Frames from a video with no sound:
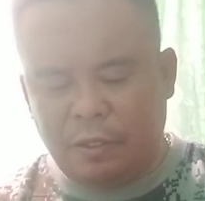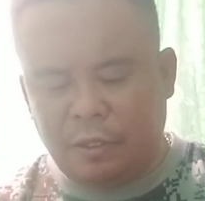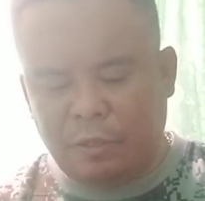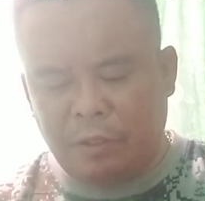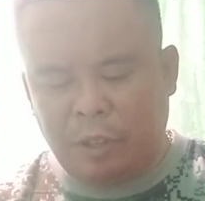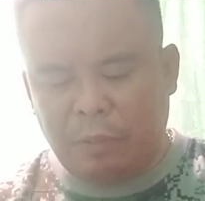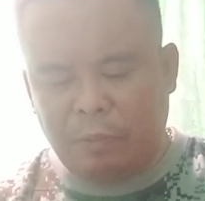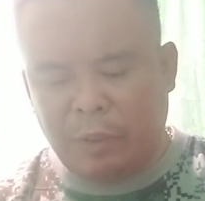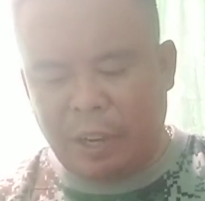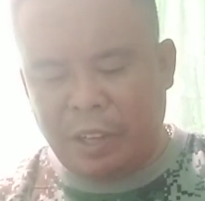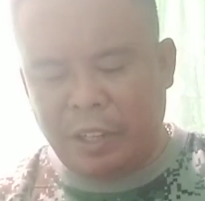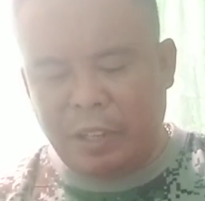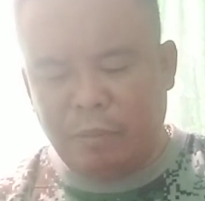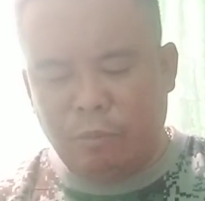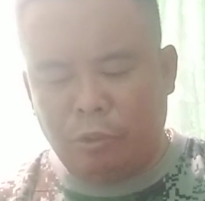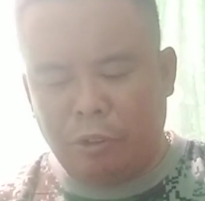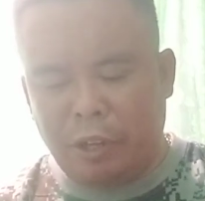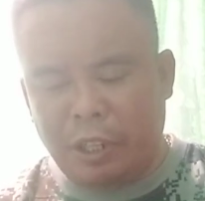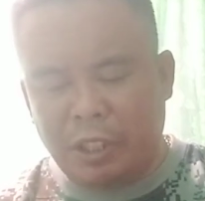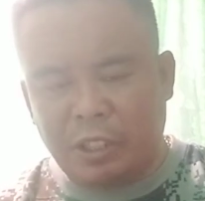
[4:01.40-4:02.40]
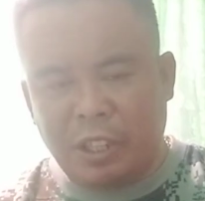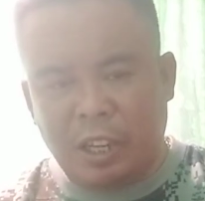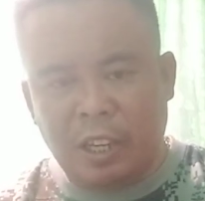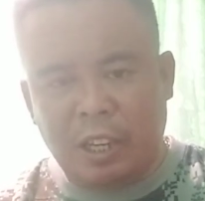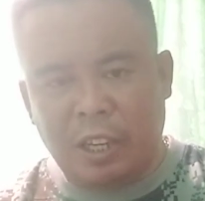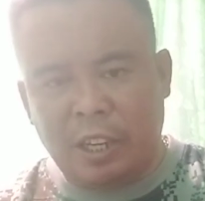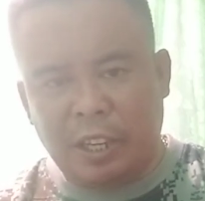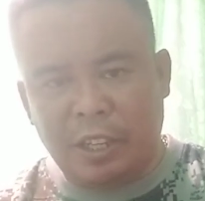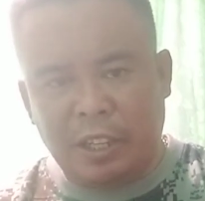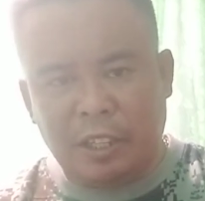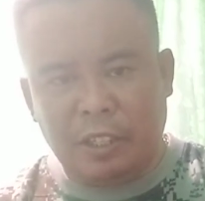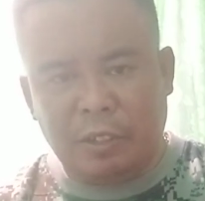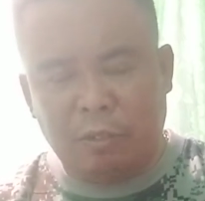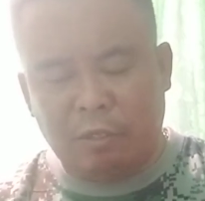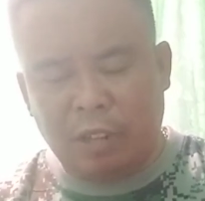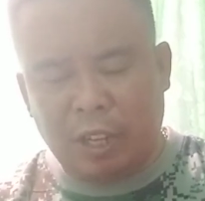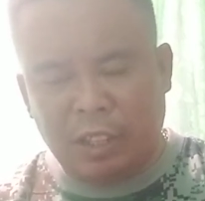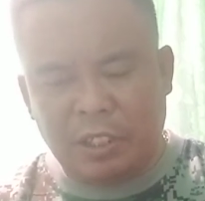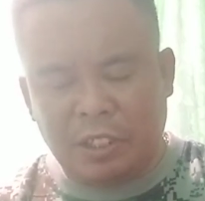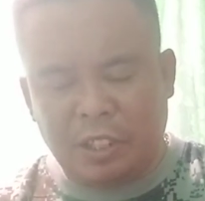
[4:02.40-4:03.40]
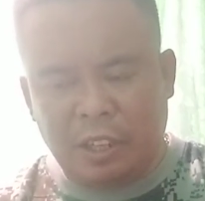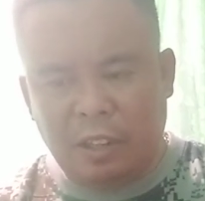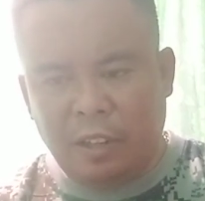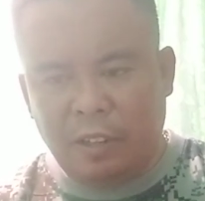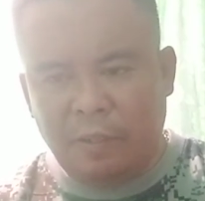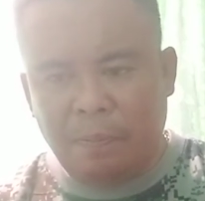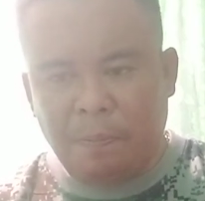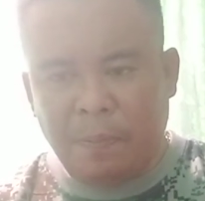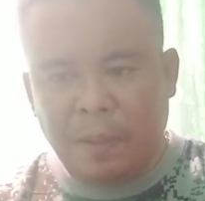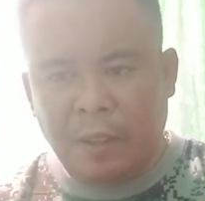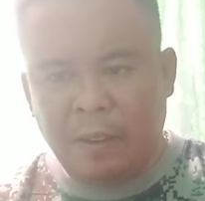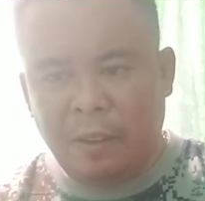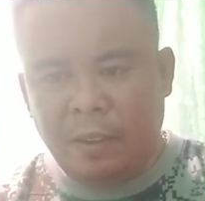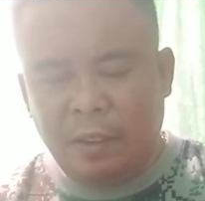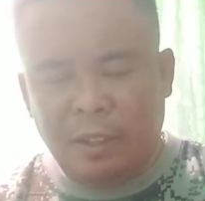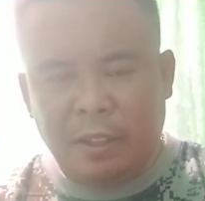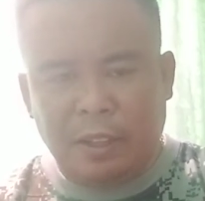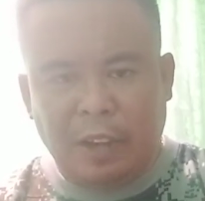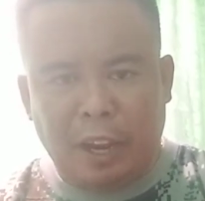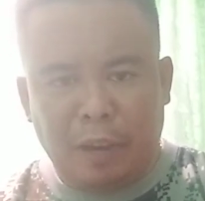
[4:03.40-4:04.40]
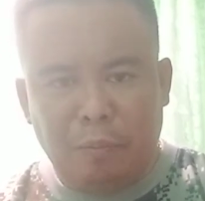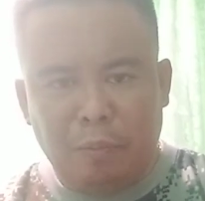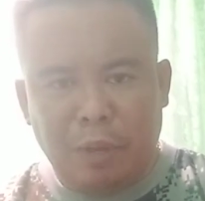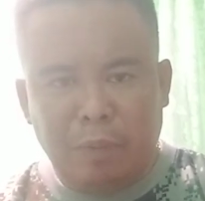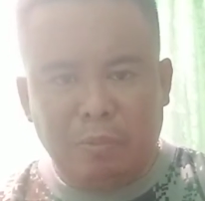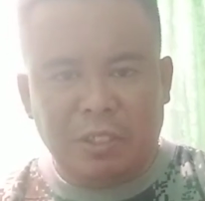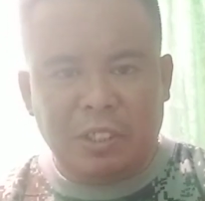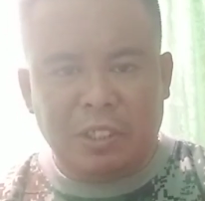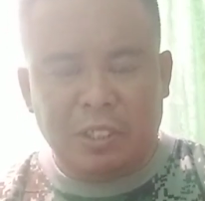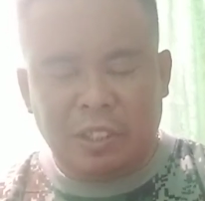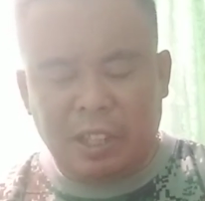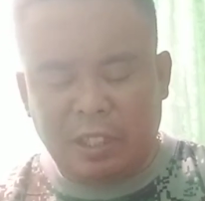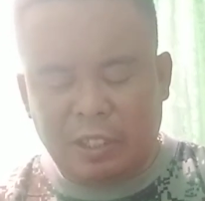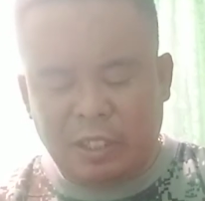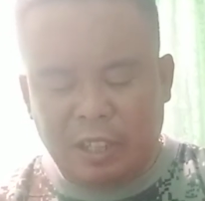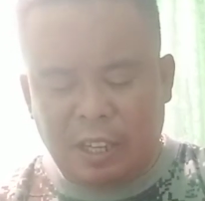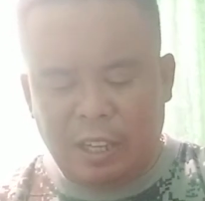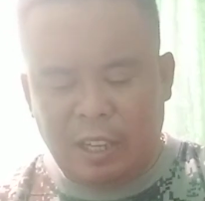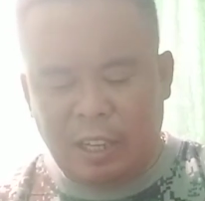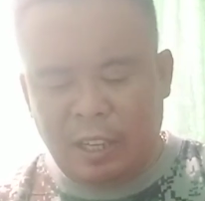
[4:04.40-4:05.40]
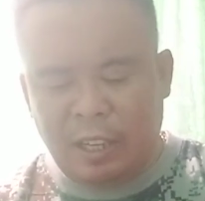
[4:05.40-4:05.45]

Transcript: good Friday morning sa inyong lahat dyan. Kay Mims, dyan sa